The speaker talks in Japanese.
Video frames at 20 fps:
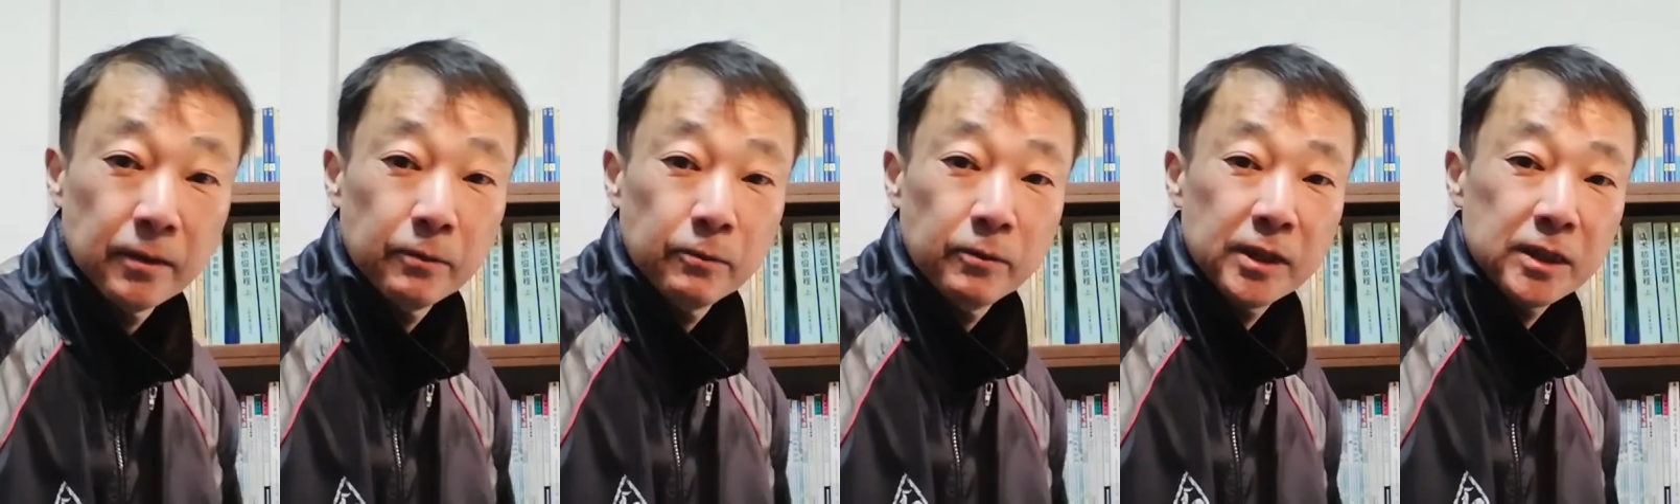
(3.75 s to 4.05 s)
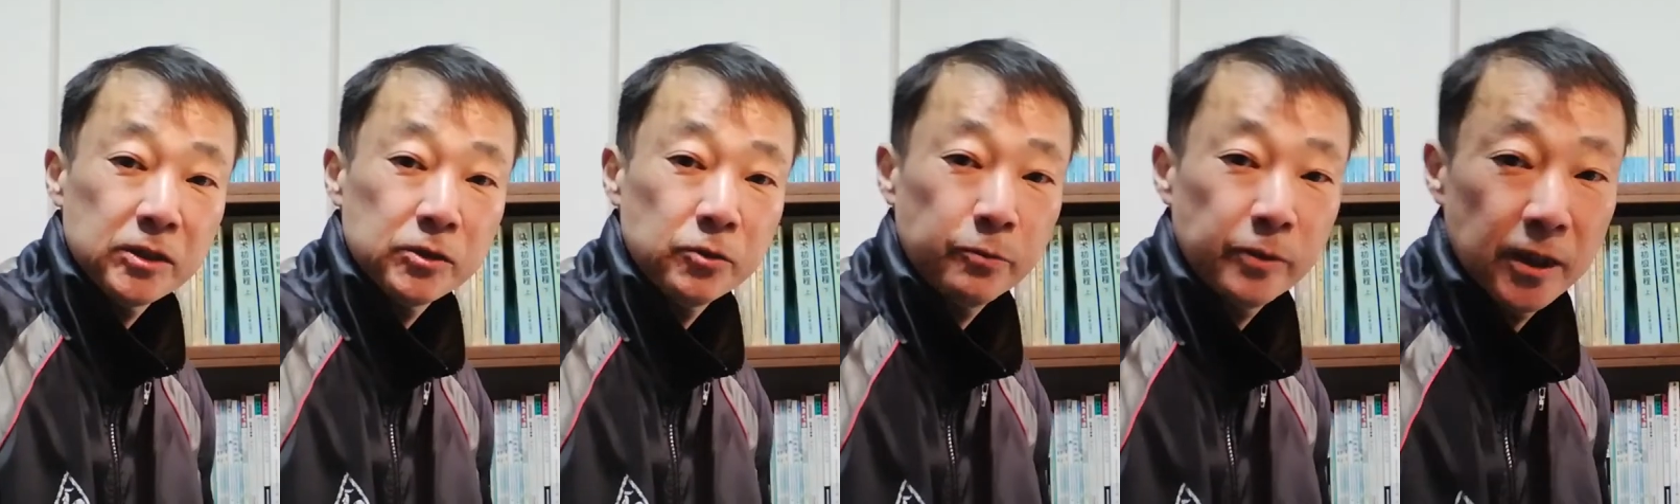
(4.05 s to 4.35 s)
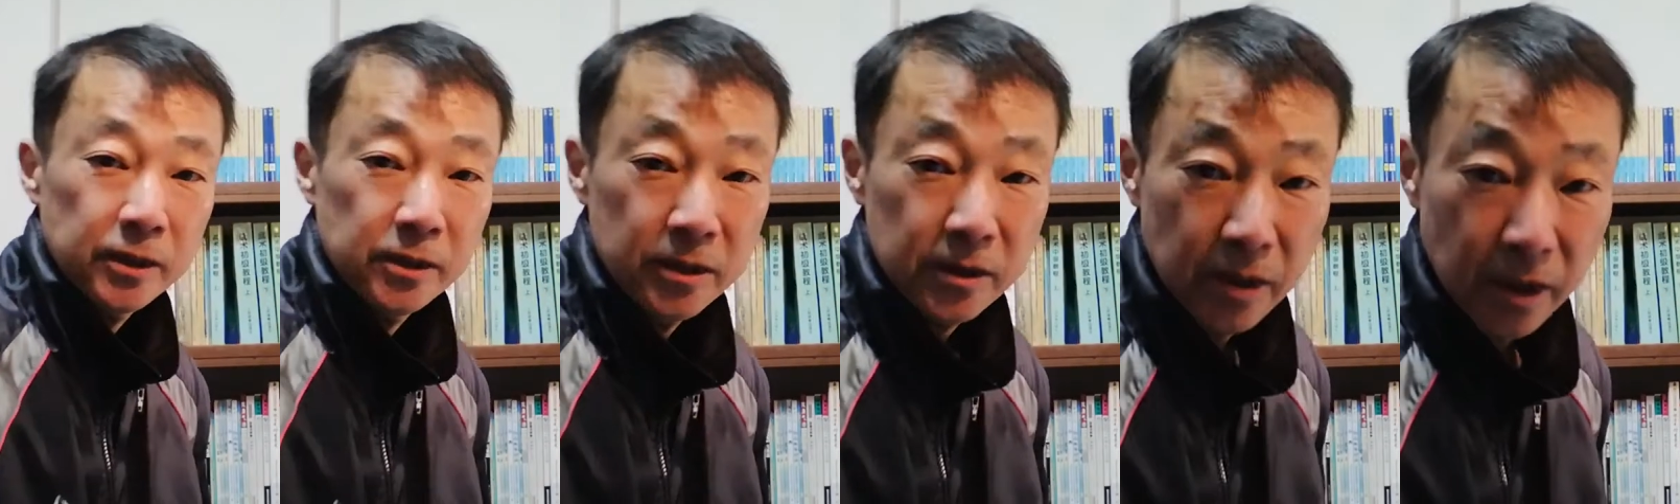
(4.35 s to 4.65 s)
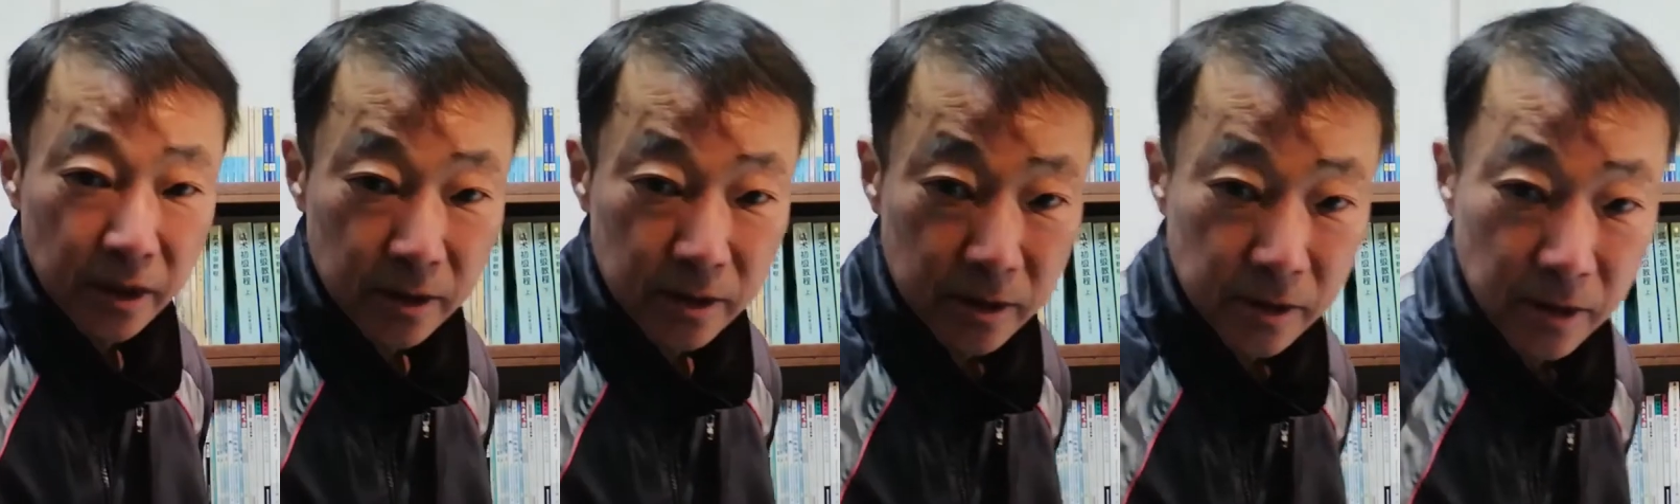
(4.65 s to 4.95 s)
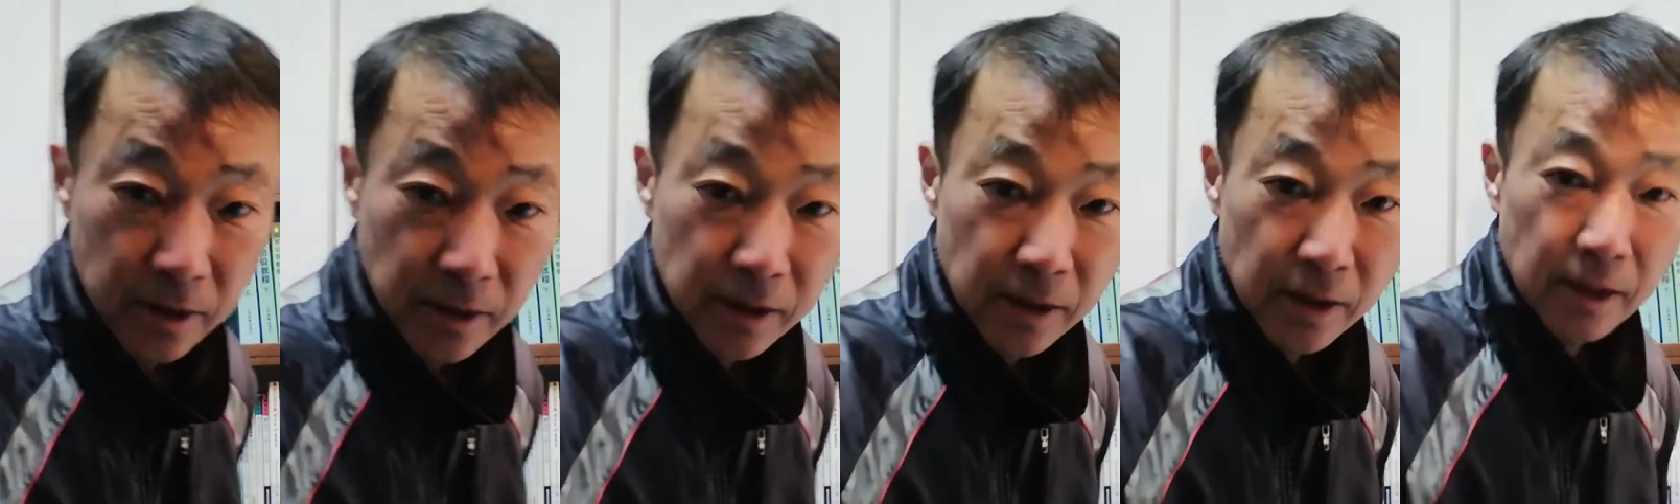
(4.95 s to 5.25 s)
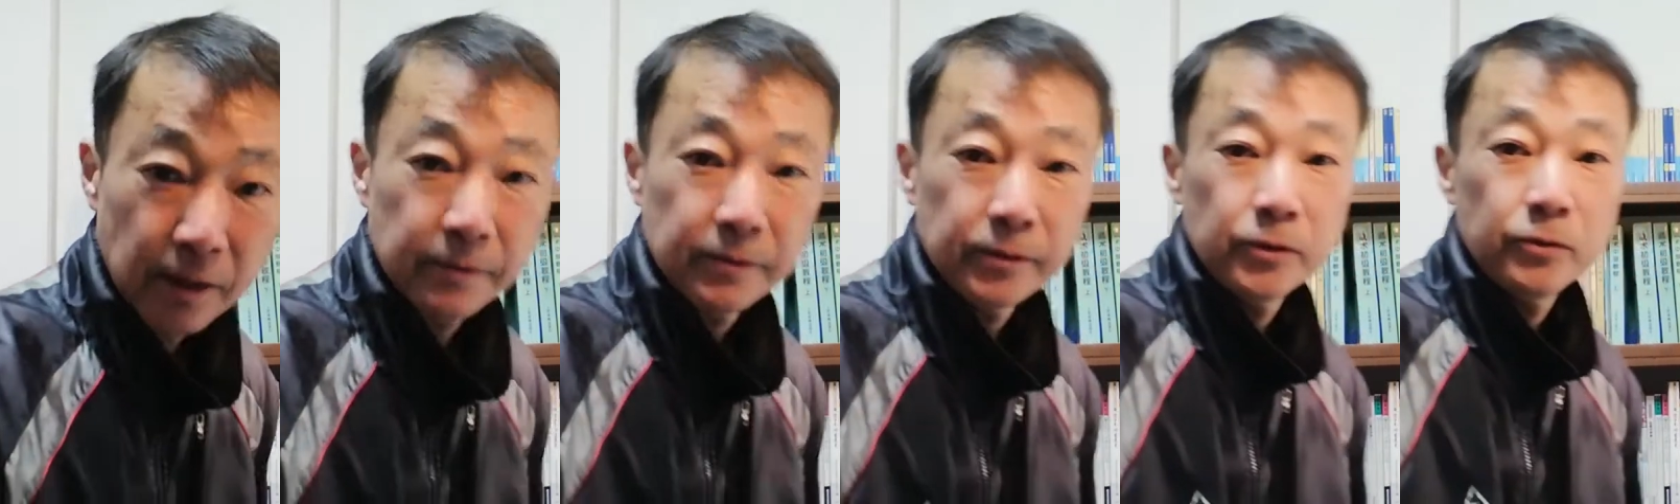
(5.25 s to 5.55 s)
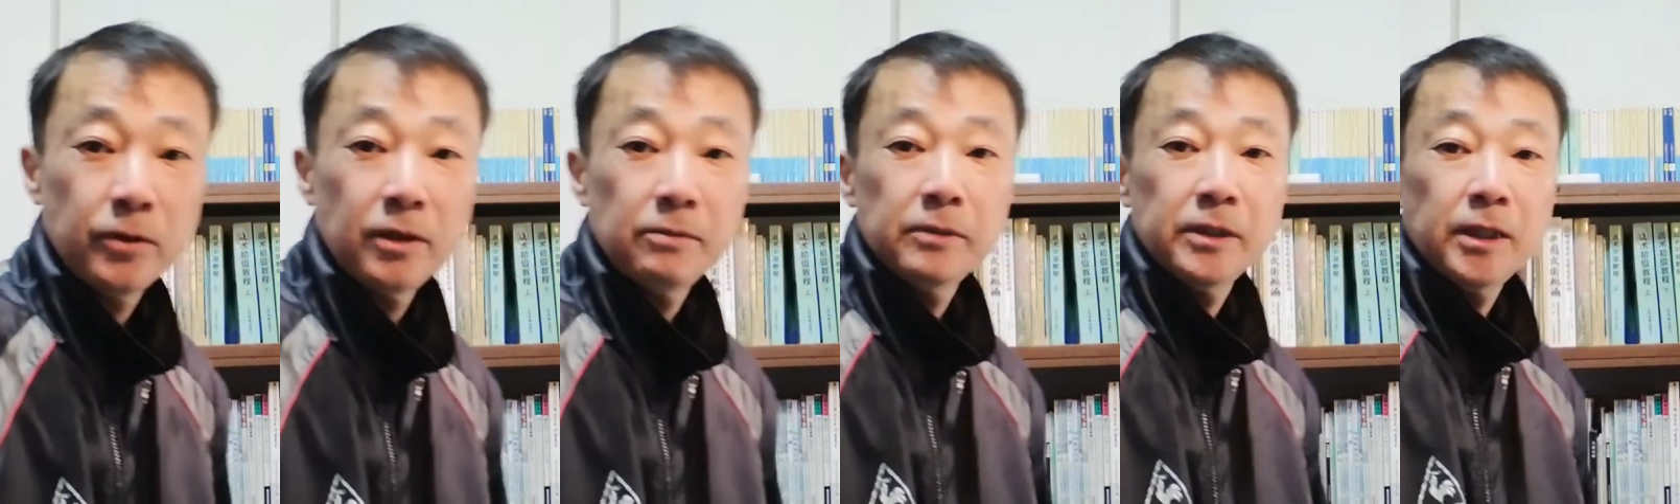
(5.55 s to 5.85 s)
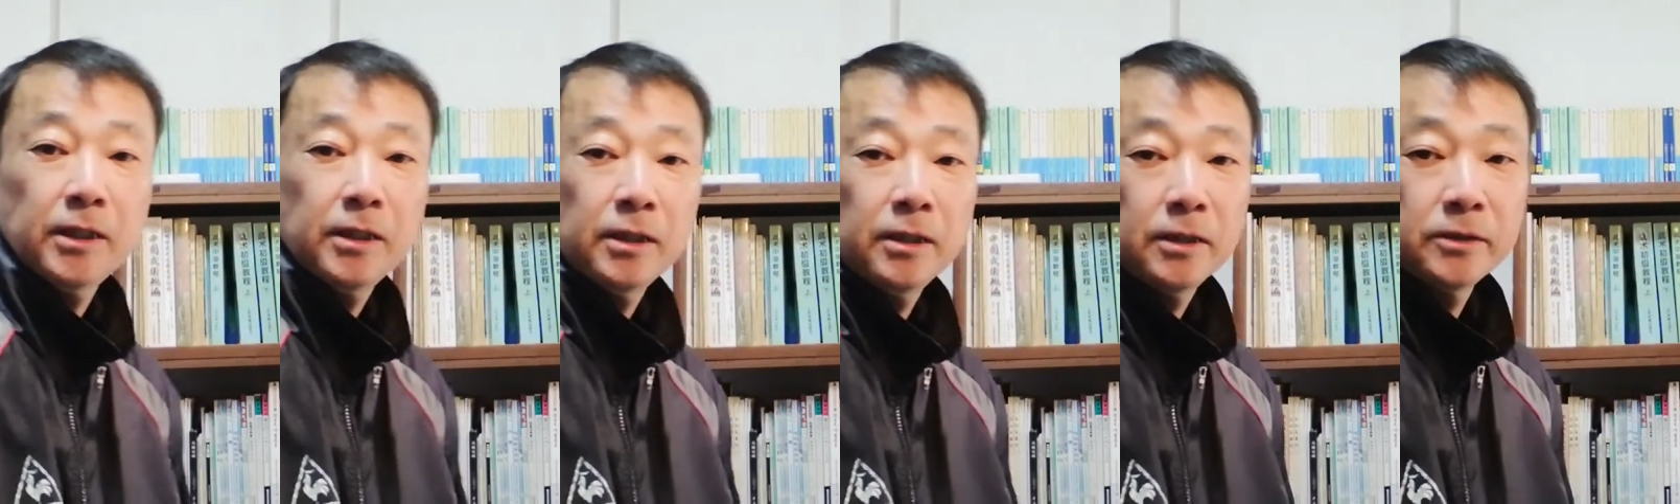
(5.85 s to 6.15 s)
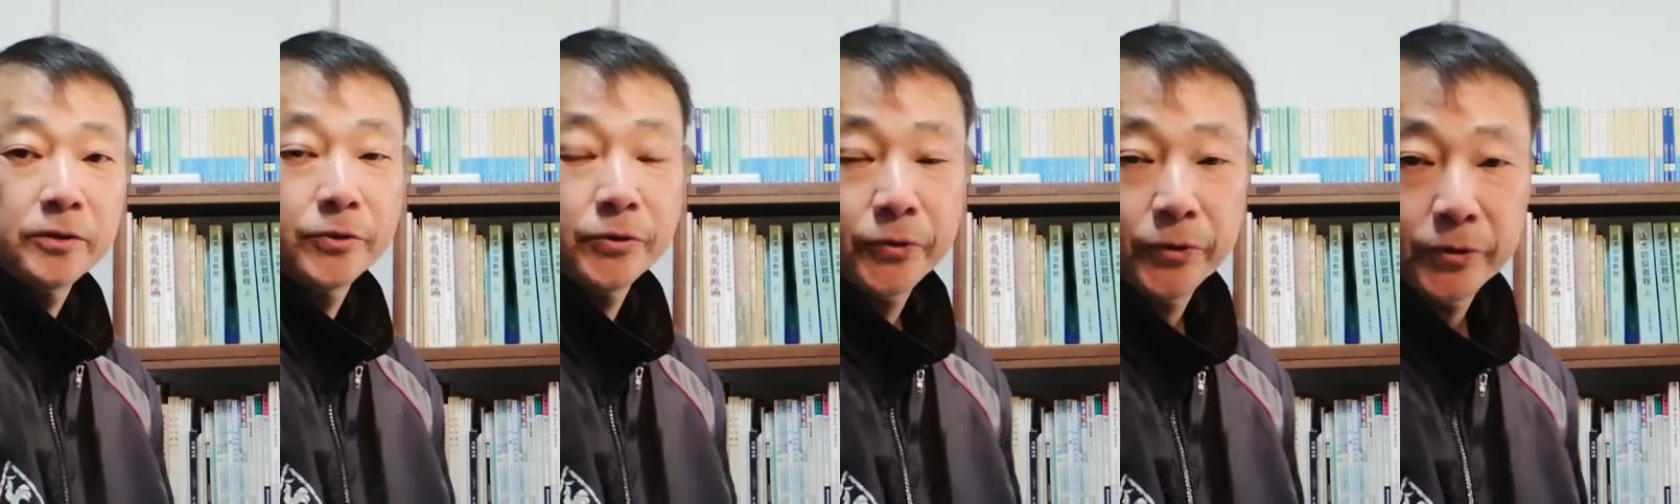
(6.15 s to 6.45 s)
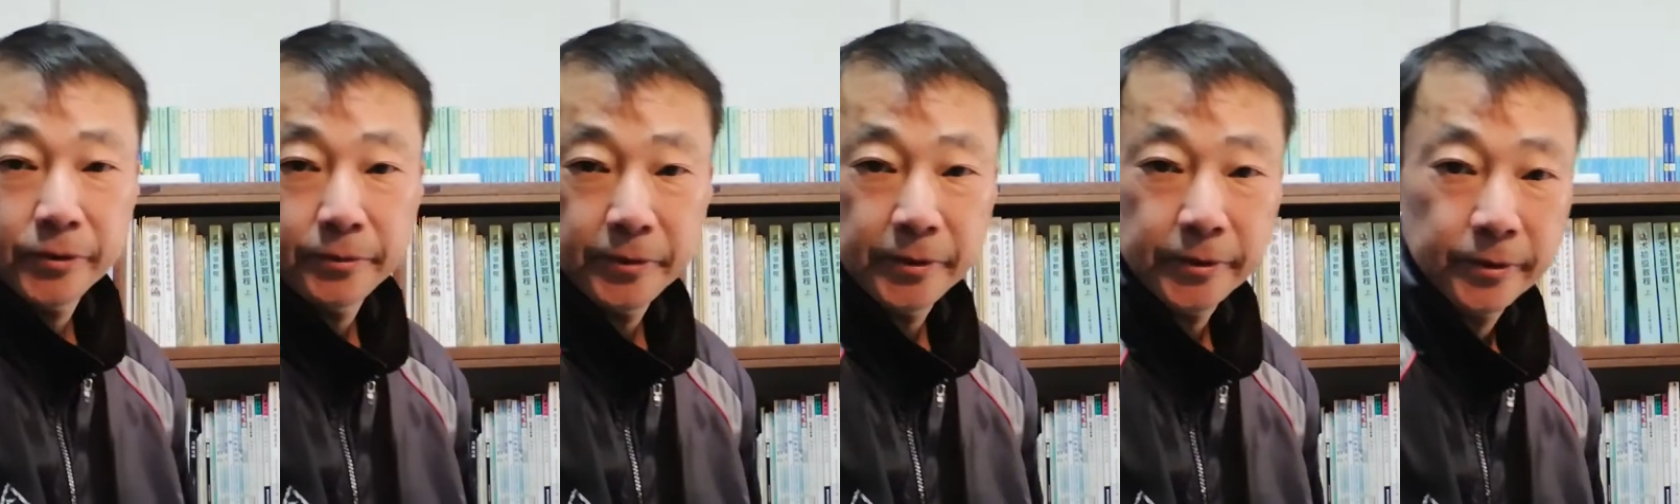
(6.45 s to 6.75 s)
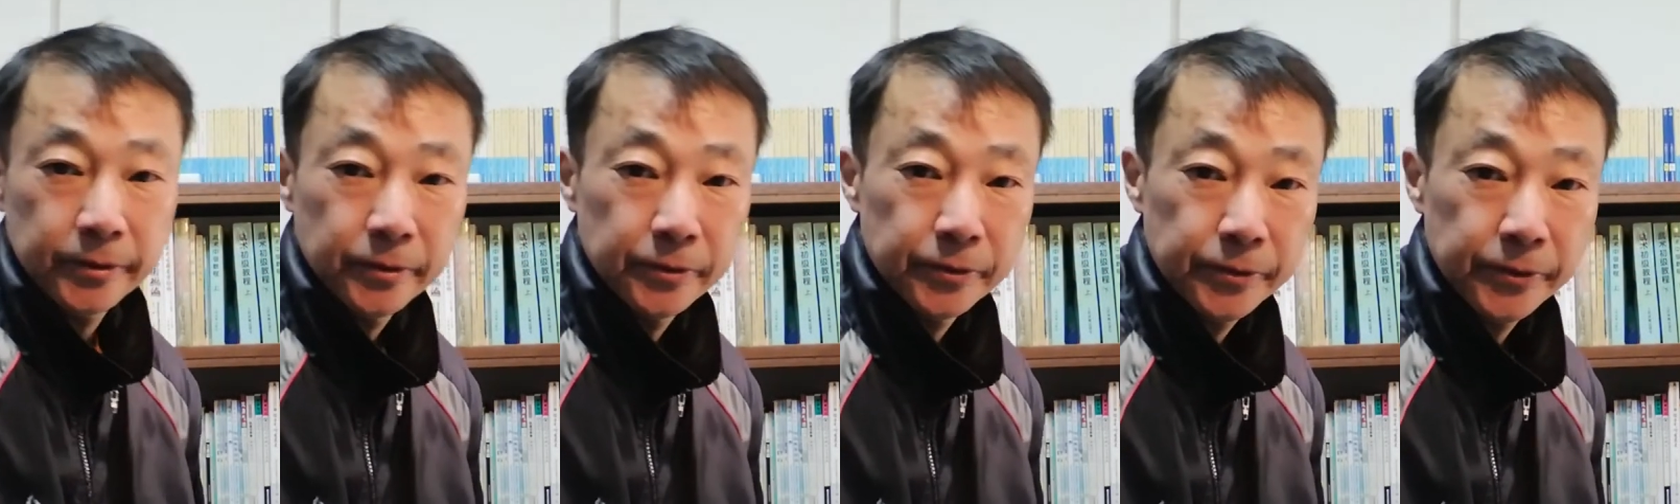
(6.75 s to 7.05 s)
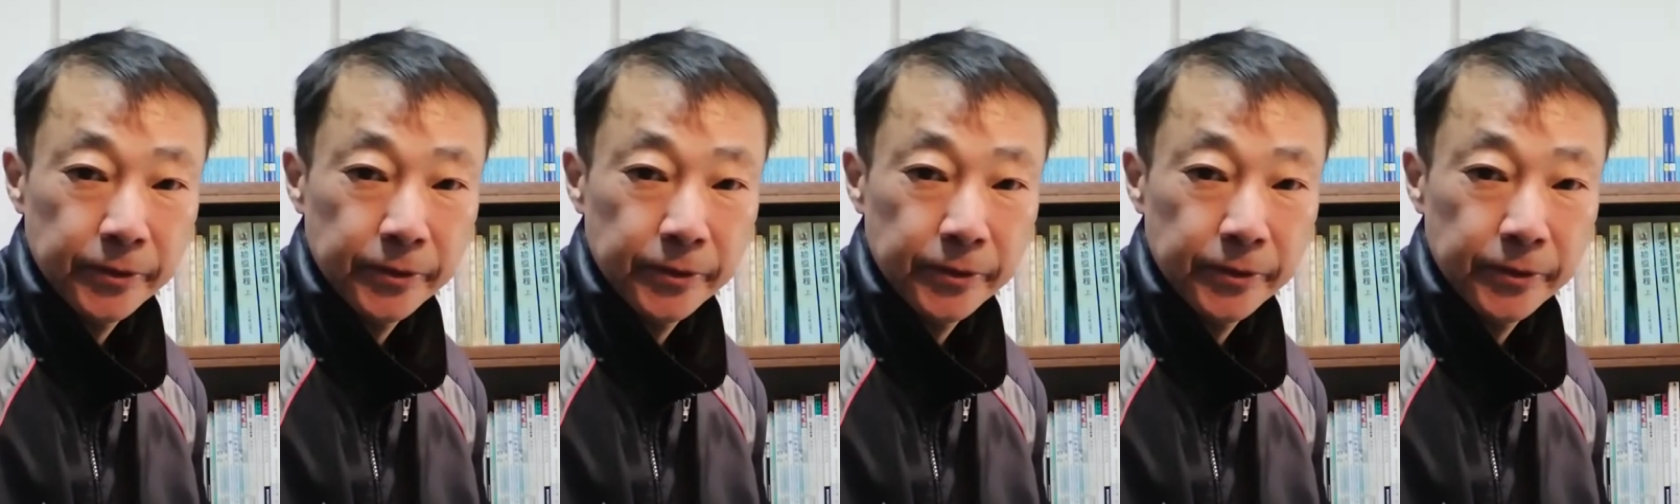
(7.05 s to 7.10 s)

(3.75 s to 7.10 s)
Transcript: 私どもは2001年から横浜で中国美術の